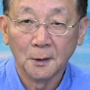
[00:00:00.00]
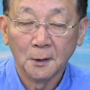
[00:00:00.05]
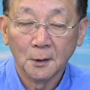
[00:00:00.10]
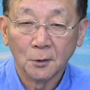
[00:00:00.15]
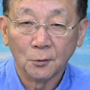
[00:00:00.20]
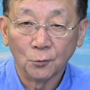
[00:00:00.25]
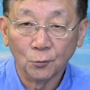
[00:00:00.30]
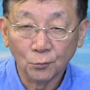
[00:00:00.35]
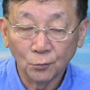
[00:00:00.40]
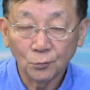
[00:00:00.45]

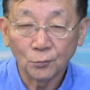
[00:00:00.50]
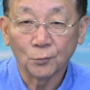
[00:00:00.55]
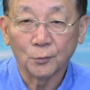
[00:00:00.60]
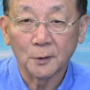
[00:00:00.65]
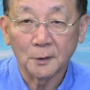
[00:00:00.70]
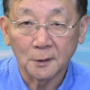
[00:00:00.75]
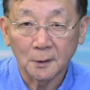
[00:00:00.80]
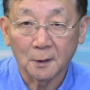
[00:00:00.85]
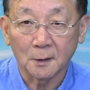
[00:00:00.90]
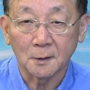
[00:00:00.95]
如果
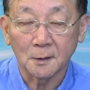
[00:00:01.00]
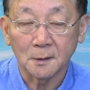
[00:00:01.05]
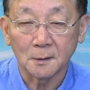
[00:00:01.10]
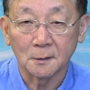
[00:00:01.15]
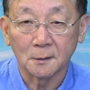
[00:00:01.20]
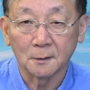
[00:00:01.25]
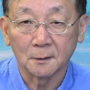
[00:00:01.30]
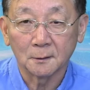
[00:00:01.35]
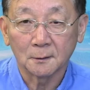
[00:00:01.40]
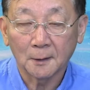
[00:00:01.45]
要
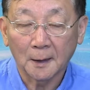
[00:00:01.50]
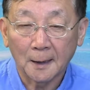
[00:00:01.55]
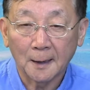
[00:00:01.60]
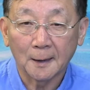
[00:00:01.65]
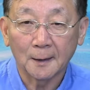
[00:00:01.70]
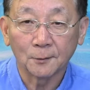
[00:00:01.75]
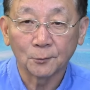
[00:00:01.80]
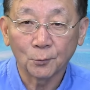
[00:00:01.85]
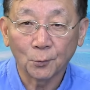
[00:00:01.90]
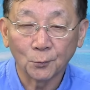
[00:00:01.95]
是
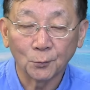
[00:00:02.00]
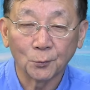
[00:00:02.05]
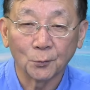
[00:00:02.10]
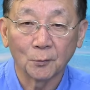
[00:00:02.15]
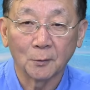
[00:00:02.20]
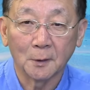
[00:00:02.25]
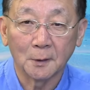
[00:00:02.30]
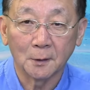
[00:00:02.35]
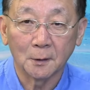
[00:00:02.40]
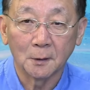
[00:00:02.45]
他动
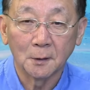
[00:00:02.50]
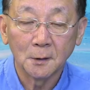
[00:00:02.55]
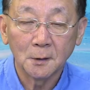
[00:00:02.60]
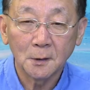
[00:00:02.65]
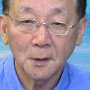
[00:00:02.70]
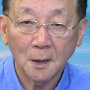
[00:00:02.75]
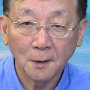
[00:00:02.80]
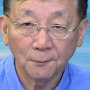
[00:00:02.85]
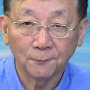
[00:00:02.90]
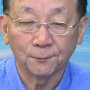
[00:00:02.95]
用了
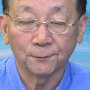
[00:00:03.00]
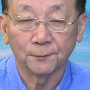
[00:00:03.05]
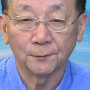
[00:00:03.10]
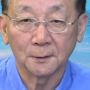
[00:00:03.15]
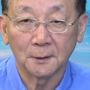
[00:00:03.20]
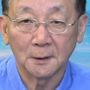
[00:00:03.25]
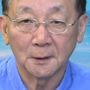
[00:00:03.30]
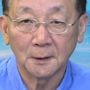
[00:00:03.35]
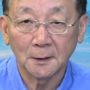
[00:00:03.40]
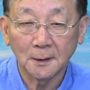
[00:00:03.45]
政府
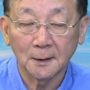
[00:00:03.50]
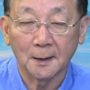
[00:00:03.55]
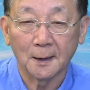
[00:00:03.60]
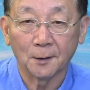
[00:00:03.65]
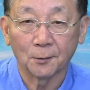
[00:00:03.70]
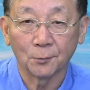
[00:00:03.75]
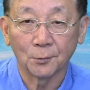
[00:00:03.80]
的力量，